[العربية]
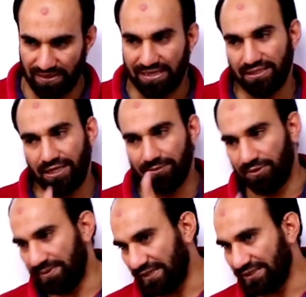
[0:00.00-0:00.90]
لكن
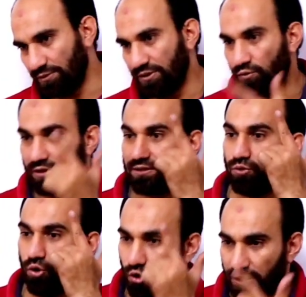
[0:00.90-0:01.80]
الحمض بيحتوي
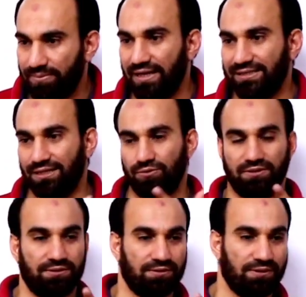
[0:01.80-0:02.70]
والكحول بيحتوي
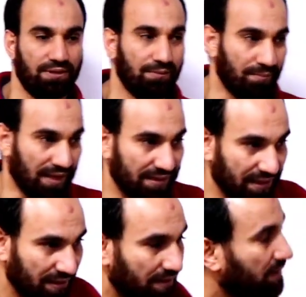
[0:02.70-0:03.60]

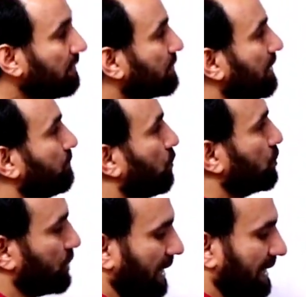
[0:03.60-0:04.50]
معانا طيب
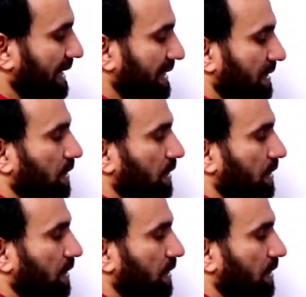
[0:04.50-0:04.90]
نخش على